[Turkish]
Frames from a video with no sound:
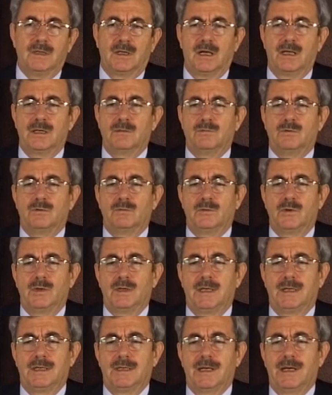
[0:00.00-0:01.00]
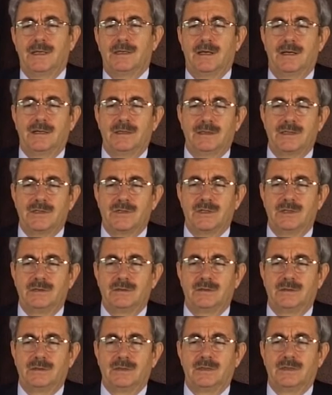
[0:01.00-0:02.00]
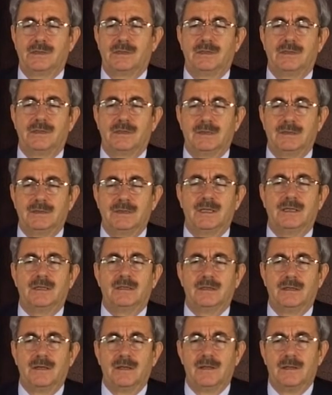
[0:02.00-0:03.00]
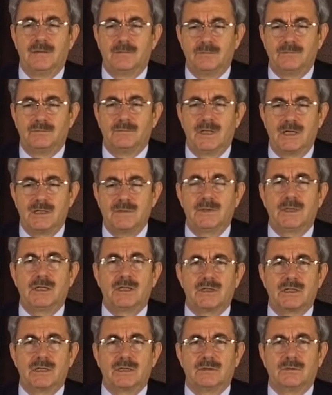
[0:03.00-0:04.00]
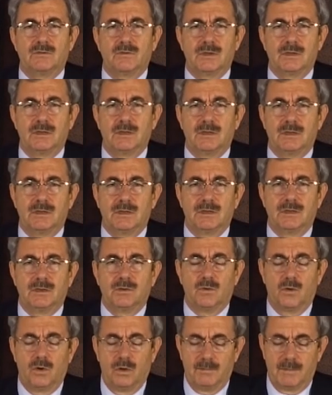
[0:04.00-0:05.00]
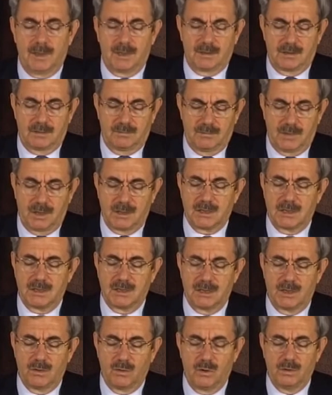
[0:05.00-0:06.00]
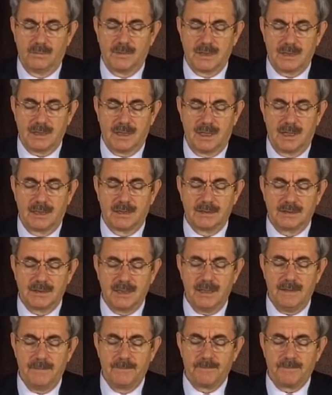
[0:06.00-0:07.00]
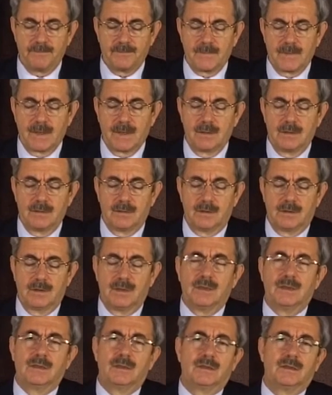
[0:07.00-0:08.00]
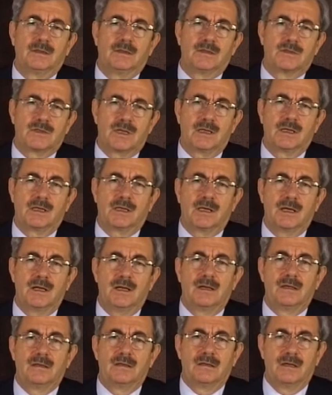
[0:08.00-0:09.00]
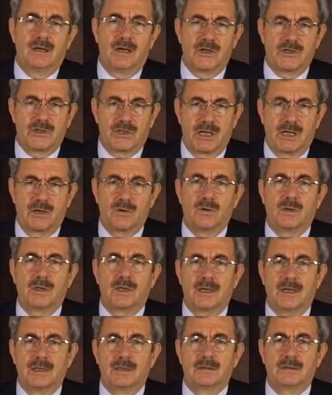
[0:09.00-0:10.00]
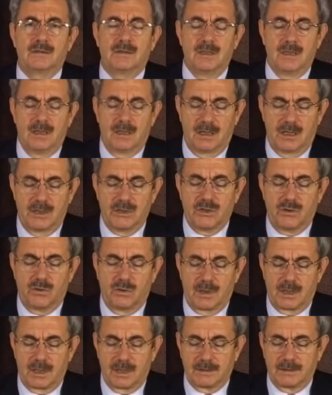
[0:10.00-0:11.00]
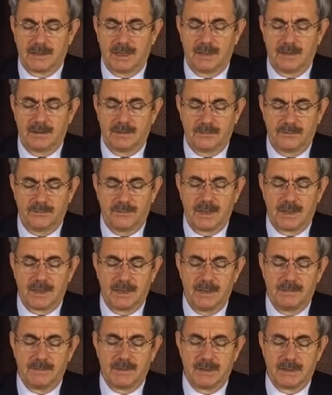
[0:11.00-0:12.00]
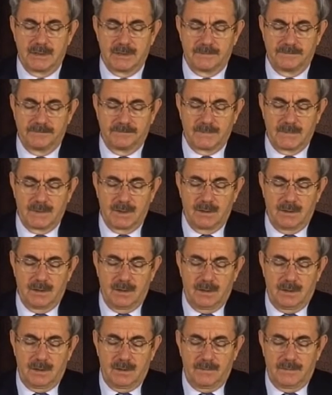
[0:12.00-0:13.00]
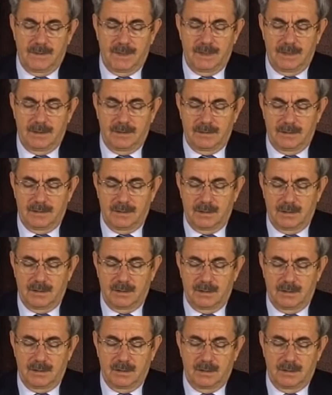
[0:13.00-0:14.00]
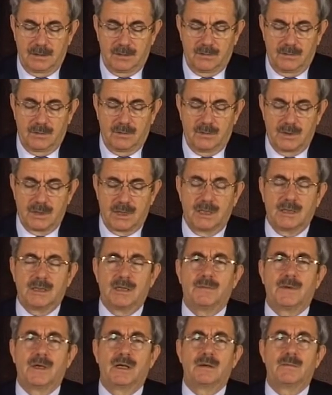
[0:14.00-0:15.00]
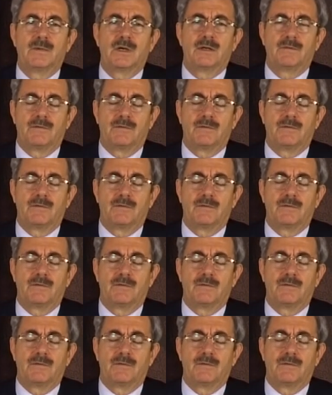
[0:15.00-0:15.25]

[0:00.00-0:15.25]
Hani bu böyle riyakarlık için e, değil, teşvik için e, olmak maksadıyla olması halinde e, sadaka aşikare olarak, açık olarak da verilebilir. Ve e, özellikle Peygamber